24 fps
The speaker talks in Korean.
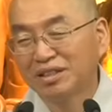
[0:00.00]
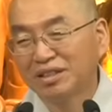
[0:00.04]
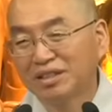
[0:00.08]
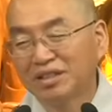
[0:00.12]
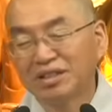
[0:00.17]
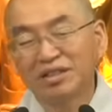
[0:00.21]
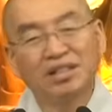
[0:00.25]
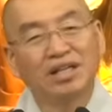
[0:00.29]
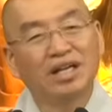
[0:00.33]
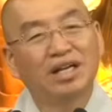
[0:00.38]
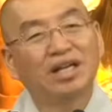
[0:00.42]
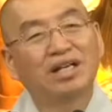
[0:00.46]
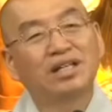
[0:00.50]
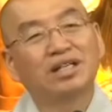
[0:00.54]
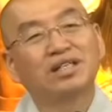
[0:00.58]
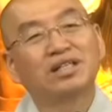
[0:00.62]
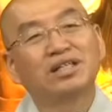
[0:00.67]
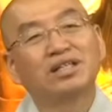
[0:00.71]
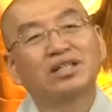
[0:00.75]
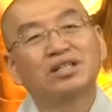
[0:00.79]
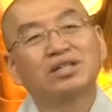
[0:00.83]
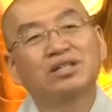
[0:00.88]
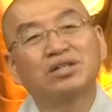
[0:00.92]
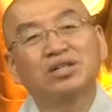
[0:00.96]
근데
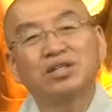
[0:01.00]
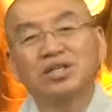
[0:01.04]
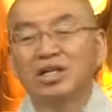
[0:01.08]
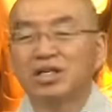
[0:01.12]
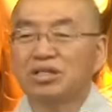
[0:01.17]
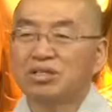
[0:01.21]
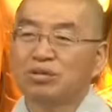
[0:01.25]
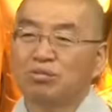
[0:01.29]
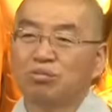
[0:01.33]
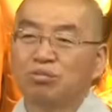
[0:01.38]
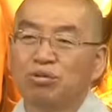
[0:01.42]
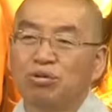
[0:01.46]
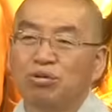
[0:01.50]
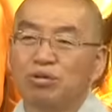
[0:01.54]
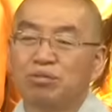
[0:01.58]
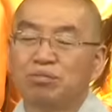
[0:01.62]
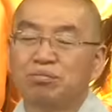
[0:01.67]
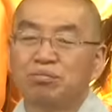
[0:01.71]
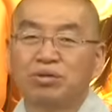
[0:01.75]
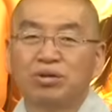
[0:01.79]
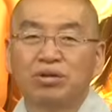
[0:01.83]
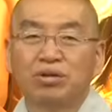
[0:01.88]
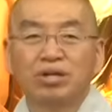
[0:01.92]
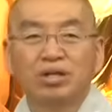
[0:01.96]
거기 가서
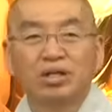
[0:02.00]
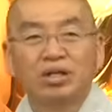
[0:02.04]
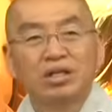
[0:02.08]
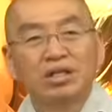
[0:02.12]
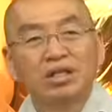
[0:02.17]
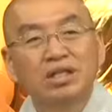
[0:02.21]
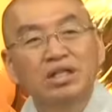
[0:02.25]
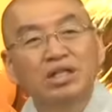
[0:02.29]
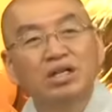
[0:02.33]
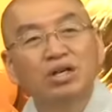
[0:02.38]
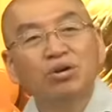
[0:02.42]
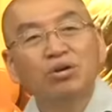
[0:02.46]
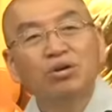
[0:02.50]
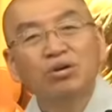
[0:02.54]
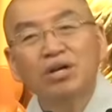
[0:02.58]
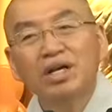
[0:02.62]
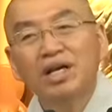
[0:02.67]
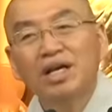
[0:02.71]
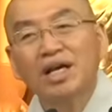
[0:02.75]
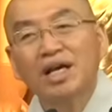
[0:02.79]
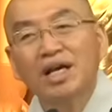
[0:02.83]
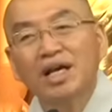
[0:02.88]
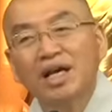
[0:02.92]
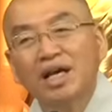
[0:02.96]
물론 뭐
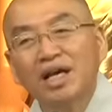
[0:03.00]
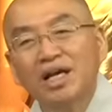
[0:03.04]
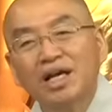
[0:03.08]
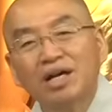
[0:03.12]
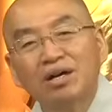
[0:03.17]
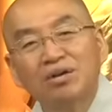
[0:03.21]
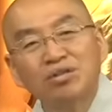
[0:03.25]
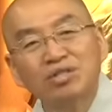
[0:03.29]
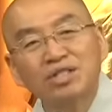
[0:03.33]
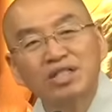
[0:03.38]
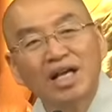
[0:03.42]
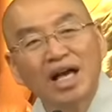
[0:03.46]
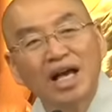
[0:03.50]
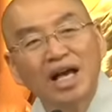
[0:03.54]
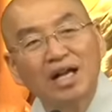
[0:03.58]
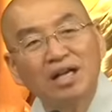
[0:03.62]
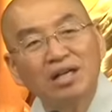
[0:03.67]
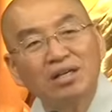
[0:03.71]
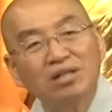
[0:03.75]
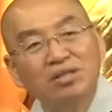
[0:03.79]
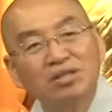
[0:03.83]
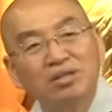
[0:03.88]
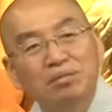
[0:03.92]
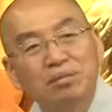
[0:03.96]
결혼해가 애 낳고
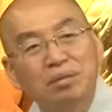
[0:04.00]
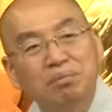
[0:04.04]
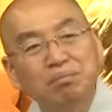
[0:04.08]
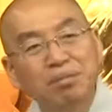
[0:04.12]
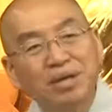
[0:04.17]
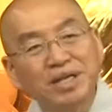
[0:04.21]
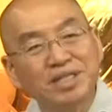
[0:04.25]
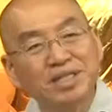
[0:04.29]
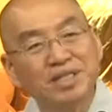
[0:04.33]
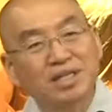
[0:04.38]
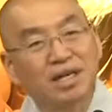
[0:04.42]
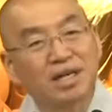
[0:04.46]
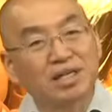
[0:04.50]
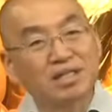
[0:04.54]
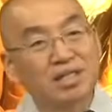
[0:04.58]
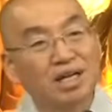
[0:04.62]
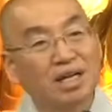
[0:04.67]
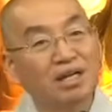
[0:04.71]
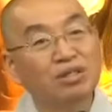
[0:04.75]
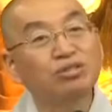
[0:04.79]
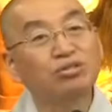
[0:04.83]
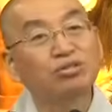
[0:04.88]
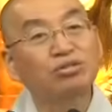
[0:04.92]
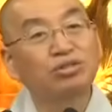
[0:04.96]
사는 것도
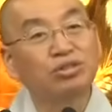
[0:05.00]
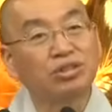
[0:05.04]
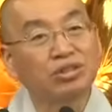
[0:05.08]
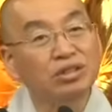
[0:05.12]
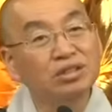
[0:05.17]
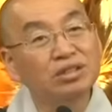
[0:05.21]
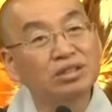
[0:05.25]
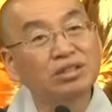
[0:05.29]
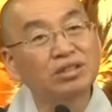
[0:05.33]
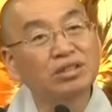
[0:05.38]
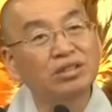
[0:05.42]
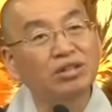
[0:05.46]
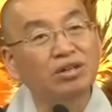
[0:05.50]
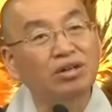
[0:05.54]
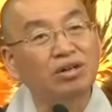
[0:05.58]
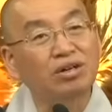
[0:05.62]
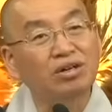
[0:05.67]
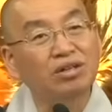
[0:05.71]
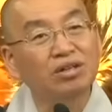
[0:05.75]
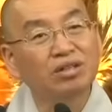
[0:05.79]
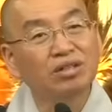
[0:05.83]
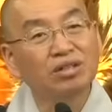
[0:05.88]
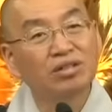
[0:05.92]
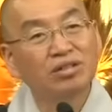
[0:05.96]
뭐뺏어가살 수도 있어요.